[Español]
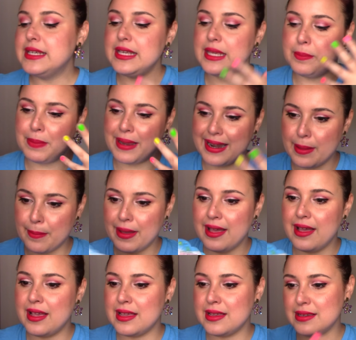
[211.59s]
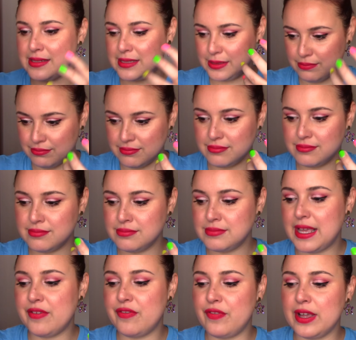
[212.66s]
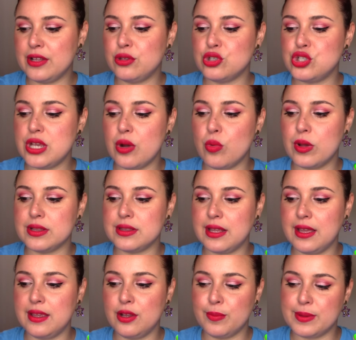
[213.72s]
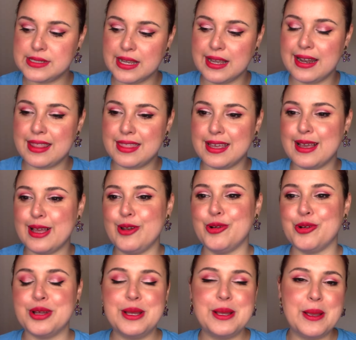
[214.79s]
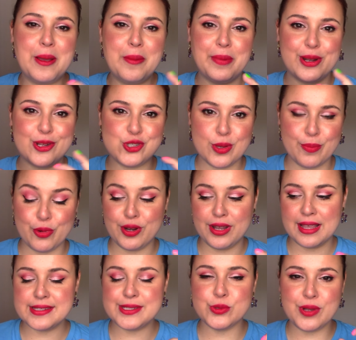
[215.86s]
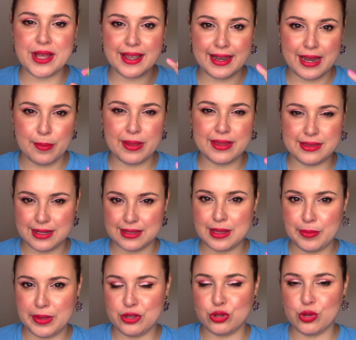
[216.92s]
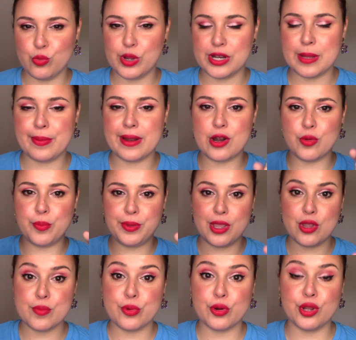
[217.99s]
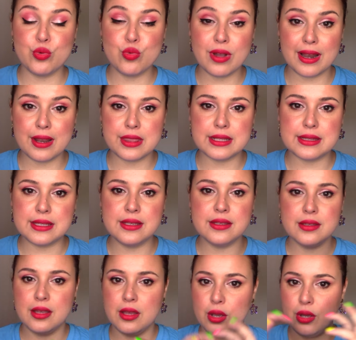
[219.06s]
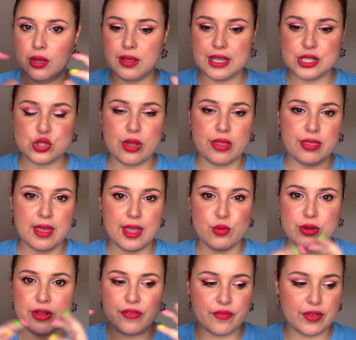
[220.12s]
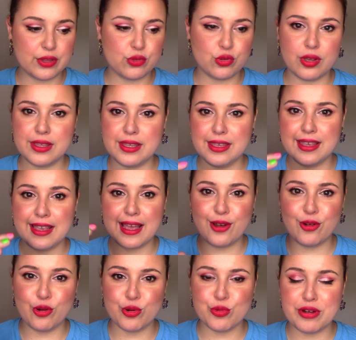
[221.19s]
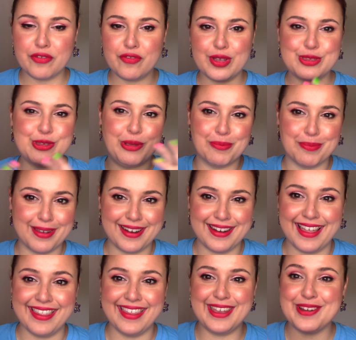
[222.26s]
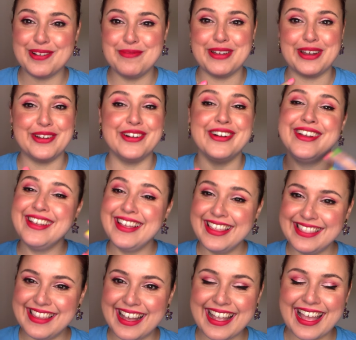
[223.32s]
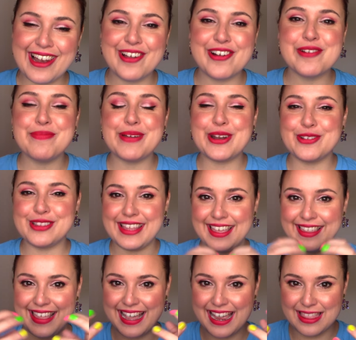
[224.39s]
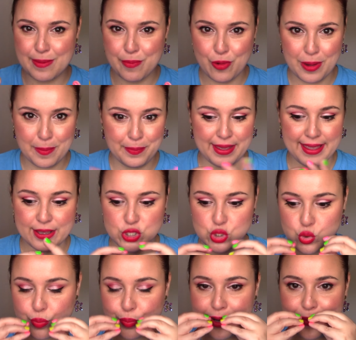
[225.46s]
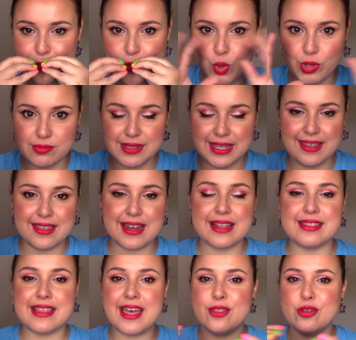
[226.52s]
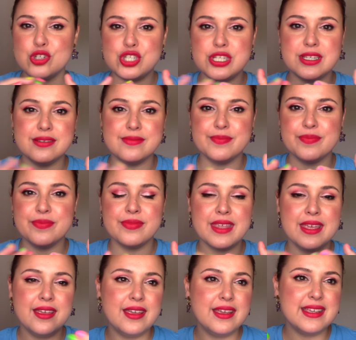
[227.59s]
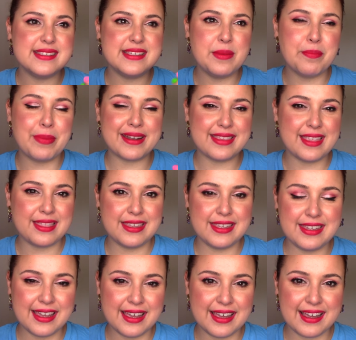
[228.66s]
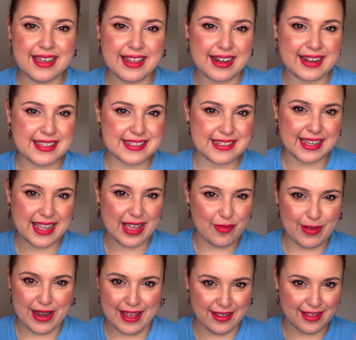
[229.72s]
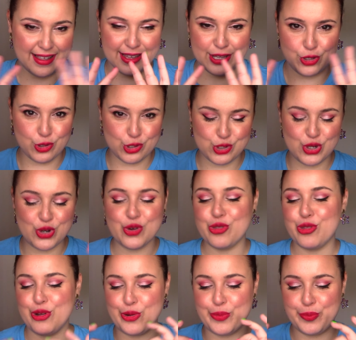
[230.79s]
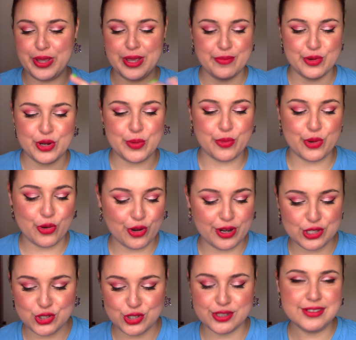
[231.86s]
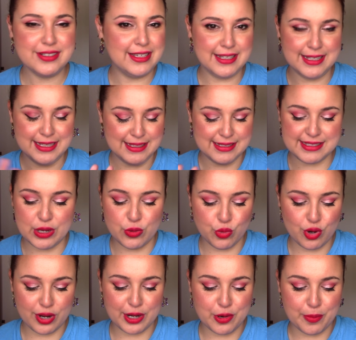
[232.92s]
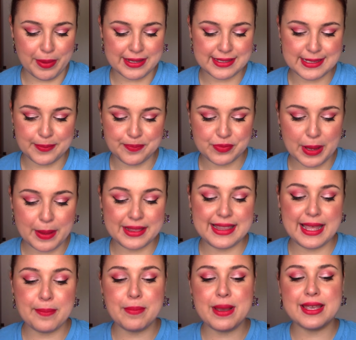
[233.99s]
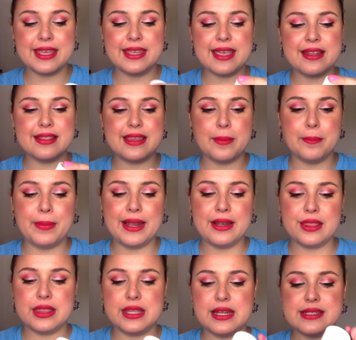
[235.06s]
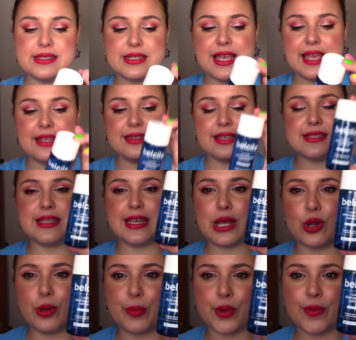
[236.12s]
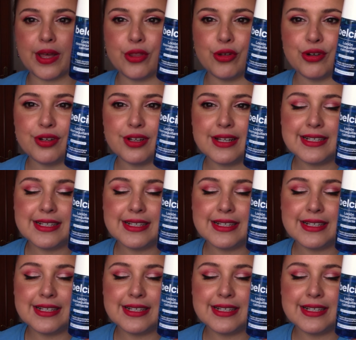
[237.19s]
Y para más mm, efectos si aguantáis, os pasa que ahora hace calor, pero si os ponéis así una crema de tratamiento buena para los pies y os ponéis un calcetín, eso hace ahí un efecto ahí calor, un efecto invernadero, pero da calor, pero te deja después el pie súper hidratado, sin, sin partecillas resecas blanca, que yo eso lo odio en los pies. Bueno, pues con eso seguro que no pasa. Desmaquillante Belcils, este sí que lo he probado.